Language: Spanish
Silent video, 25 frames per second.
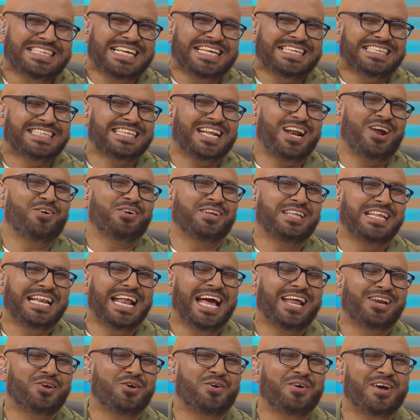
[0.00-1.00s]

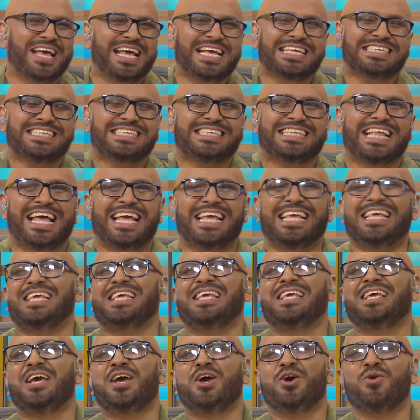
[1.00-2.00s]
extraordinario este
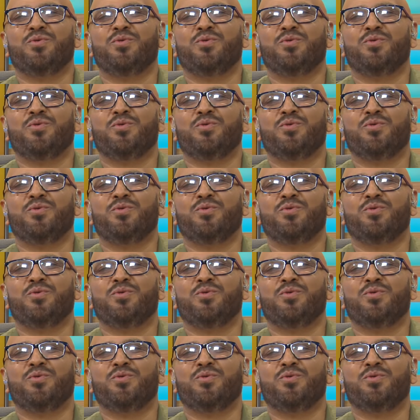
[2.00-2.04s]
y